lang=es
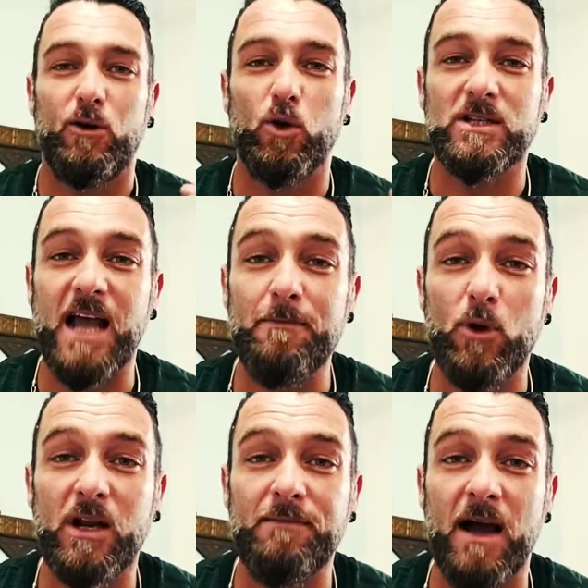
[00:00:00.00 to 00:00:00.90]
Los
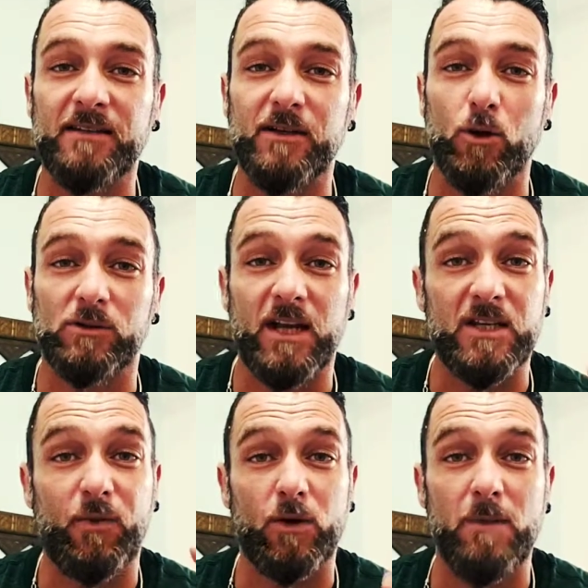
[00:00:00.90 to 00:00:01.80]
cambios climáticos
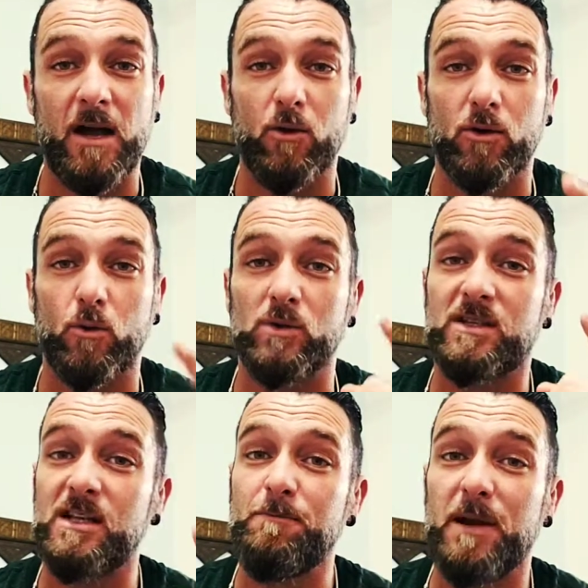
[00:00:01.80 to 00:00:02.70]
transformaron un
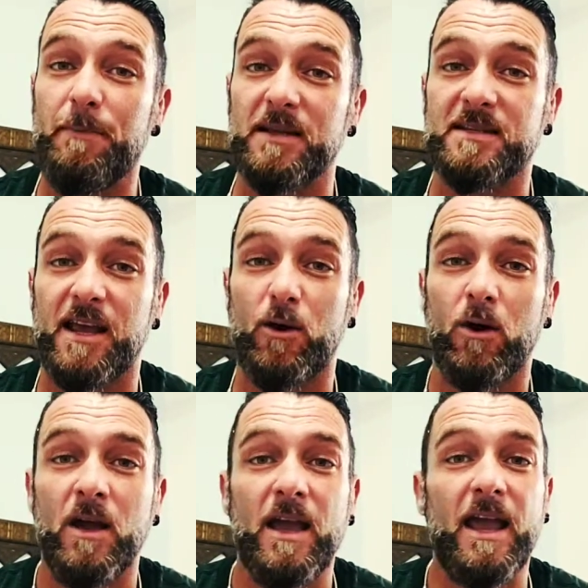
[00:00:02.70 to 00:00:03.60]
simple
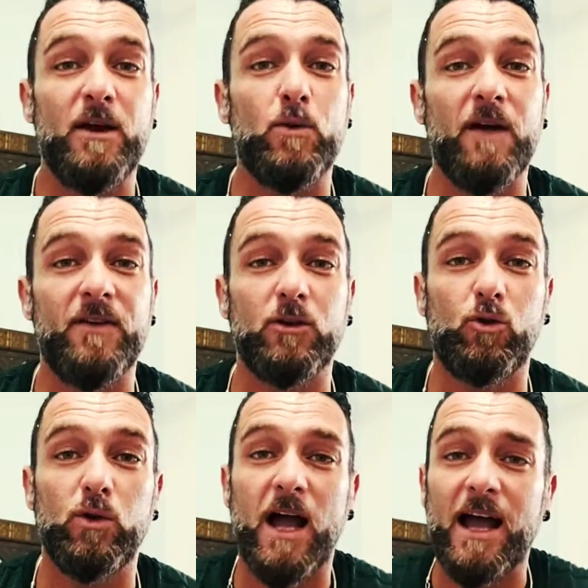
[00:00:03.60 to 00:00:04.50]
paseo en una
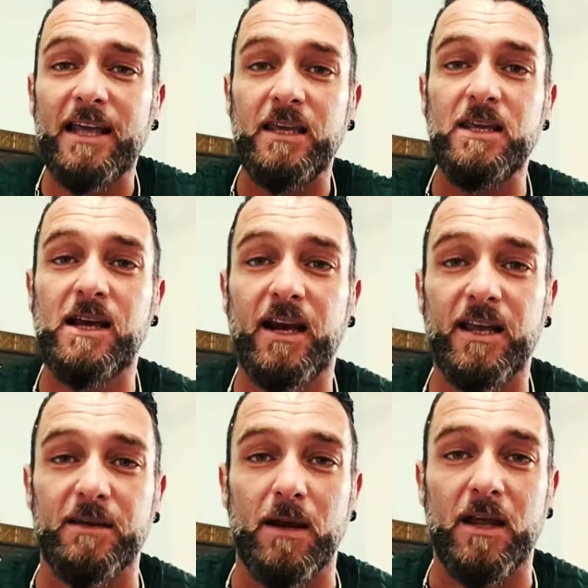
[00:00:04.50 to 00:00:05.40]
aventura
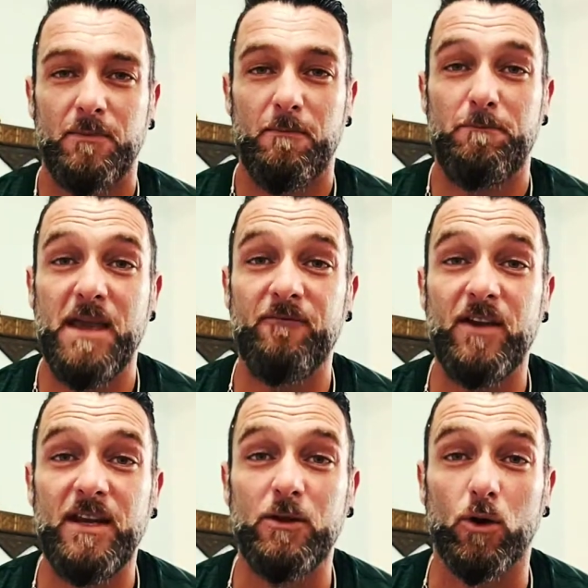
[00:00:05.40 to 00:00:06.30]
increíble.
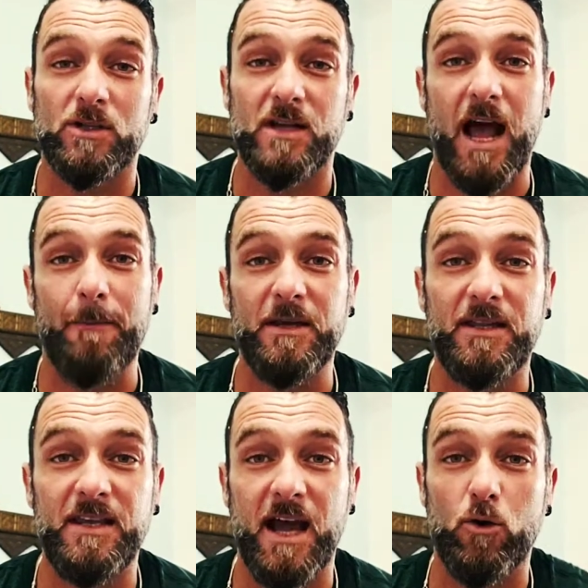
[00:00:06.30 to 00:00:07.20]
Bienvenidos a mi
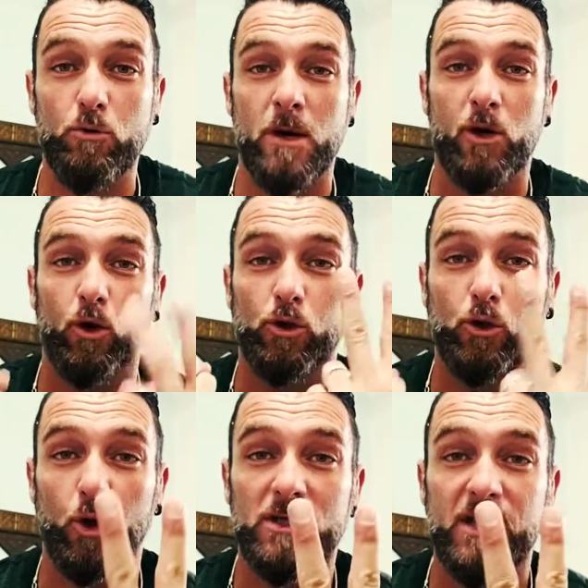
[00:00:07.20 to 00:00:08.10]
día número
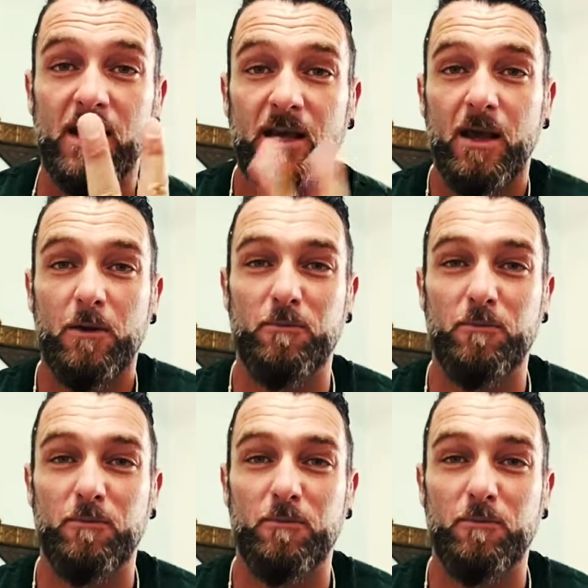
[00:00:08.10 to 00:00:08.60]
12,